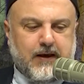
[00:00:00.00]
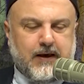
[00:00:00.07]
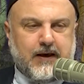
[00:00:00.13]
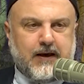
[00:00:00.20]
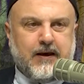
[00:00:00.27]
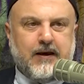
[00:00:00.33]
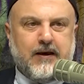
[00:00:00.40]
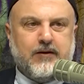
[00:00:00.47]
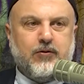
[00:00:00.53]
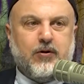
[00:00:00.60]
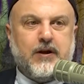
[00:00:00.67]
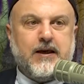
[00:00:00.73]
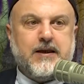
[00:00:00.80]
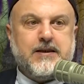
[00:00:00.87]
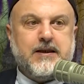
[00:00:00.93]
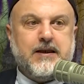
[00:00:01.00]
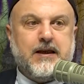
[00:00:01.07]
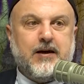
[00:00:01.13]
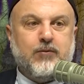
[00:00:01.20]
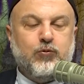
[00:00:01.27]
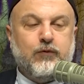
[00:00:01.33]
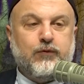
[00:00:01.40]
E,
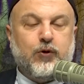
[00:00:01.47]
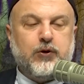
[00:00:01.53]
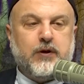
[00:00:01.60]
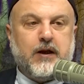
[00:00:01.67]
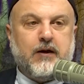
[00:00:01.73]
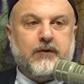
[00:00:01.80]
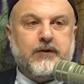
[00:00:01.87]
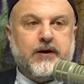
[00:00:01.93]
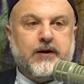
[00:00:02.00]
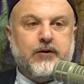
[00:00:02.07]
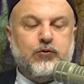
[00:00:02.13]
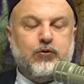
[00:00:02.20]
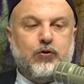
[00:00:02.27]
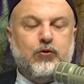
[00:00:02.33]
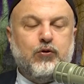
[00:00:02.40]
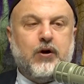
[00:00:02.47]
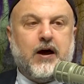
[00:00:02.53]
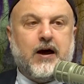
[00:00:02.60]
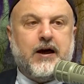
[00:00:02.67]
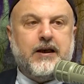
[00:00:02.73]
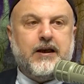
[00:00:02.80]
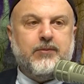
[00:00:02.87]
dolayısıyla bu fotoğrafları gönül
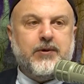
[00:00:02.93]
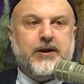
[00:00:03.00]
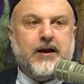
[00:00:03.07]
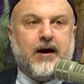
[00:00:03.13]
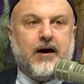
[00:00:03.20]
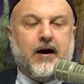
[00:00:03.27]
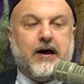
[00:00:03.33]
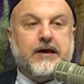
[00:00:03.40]
alemine